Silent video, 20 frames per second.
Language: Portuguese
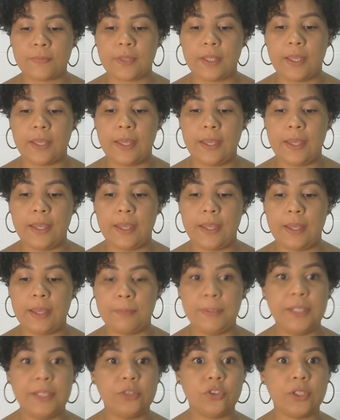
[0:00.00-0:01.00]
é,
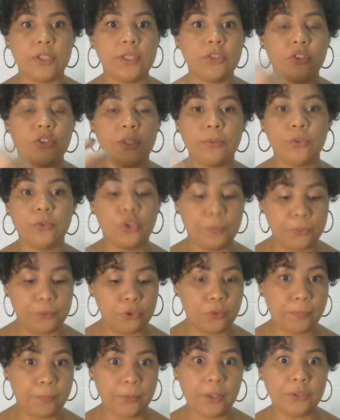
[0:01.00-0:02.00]
mediante a um tipo
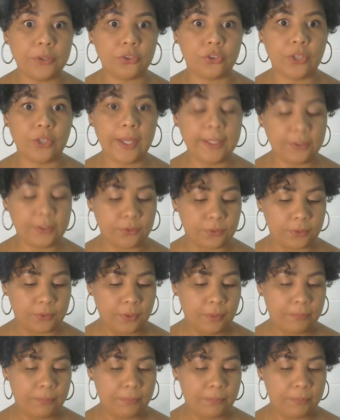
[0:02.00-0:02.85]
de projeto